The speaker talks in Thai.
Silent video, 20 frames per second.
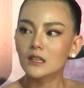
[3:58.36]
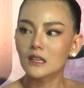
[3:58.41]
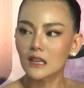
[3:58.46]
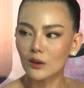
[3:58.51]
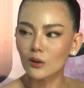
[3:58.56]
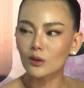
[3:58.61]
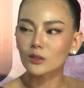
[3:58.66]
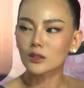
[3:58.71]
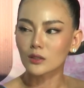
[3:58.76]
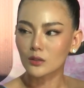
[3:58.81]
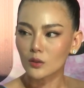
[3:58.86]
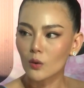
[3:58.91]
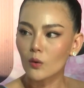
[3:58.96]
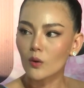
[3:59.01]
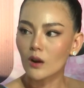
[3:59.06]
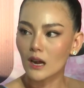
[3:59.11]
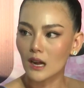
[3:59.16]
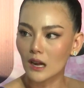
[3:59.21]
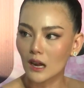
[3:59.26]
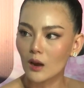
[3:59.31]
เราก็ต้องโทร
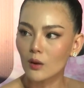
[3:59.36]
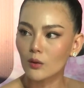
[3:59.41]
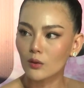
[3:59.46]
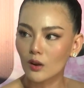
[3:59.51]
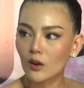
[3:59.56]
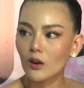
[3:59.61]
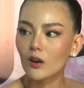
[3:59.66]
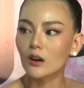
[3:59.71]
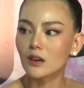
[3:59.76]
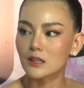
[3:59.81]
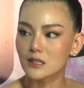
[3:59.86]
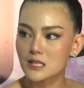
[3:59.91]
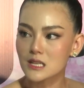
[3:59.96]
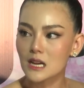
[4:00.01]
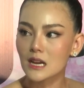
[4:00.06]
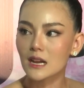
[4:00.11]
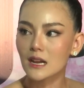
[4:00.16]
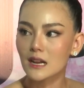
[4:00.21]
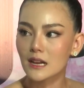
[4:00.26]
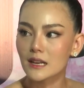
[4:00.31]
หาเขาก่อน
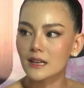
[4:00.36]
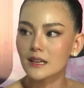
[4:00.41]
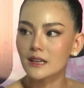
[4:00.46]
ใช่